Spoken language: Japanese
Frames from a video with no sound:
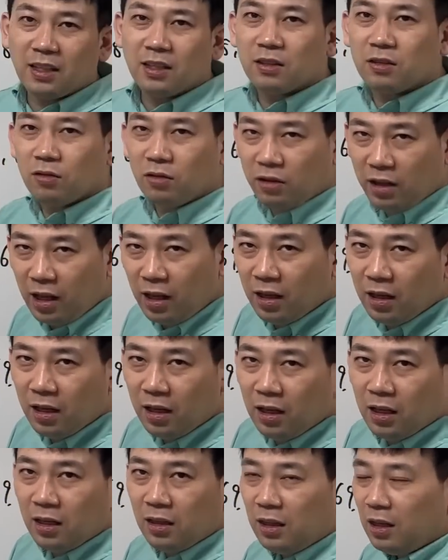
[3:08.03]
ですよ
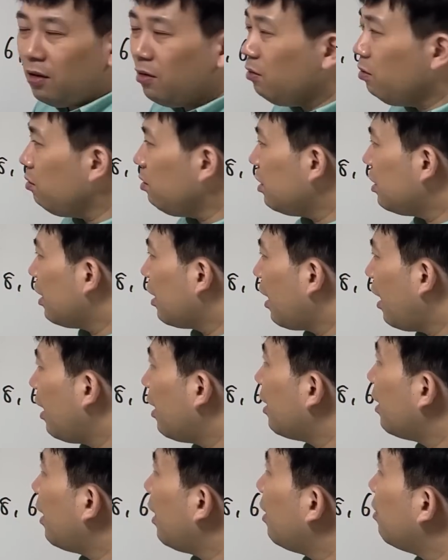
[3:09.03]
ね。っていうふうにして考
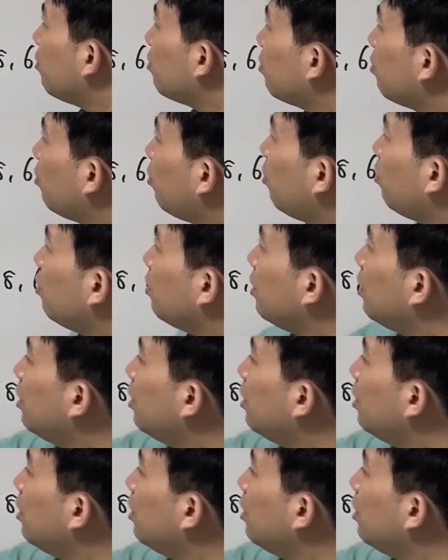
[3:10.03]
えると